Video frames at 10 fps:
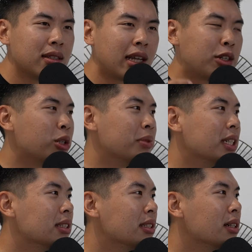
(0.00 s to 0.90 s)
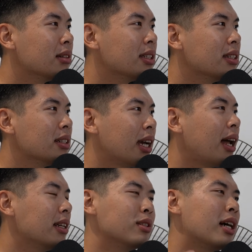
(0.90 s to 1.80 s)
大学毕业之后的
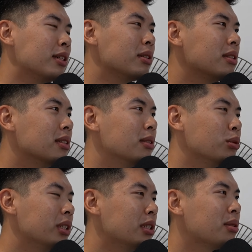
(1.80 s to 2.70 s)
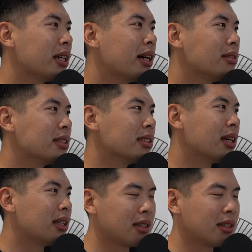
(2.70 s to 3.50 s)
压力，就当然就是读精算考试啦。